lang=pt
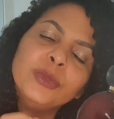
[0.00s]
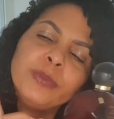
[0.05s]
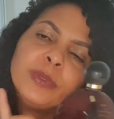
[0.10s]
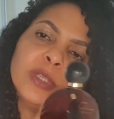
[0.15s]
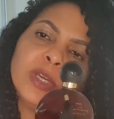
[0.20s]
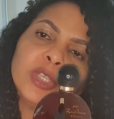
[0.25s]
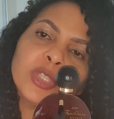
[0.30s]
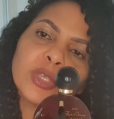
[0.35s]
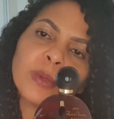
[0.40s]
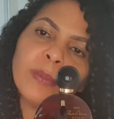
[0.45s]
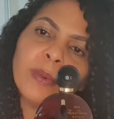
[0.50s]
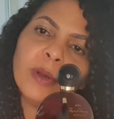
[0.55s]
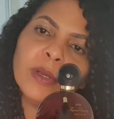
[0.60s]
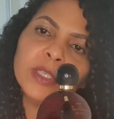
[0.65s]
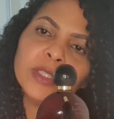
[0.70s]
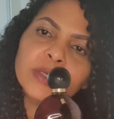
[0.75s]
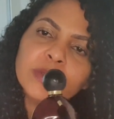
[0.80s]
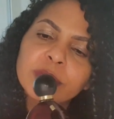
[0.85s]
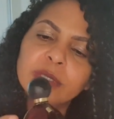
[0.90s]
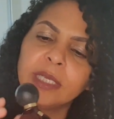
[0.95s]
de Hipnótico
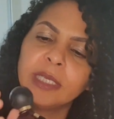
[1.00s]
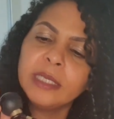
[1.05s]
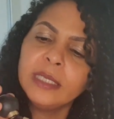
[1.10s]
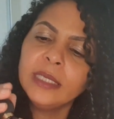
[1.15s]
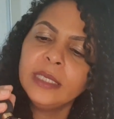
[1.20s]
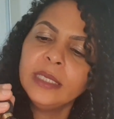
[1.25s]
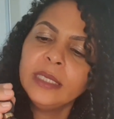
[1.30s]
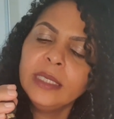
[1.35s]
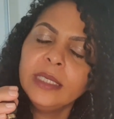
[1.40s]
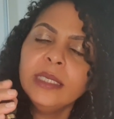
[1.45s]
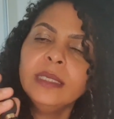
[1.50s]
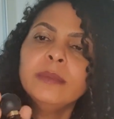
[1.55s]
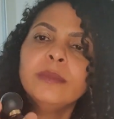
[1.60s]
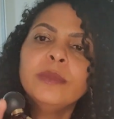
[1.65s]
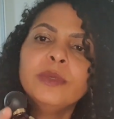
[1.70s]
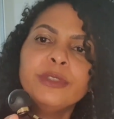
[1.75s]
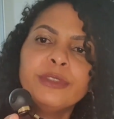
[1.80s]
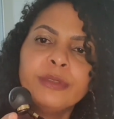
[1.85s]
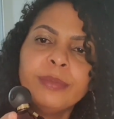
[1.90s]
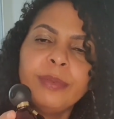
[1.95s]
Poison, né?
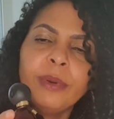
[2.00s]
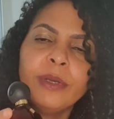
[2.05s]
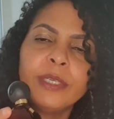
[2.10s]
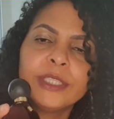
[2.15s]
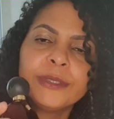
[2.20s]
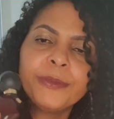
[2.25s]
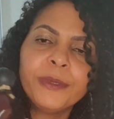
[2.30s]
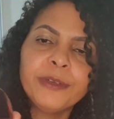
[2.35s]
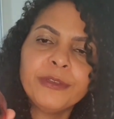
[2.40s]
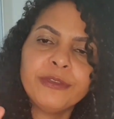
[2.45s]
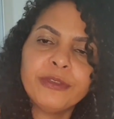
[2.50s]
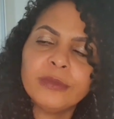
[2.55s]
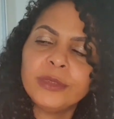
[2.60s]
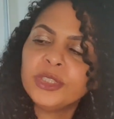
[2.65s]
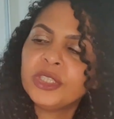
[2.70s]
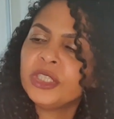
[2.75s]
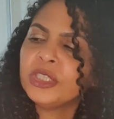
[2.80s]
Muito bom esse perfume,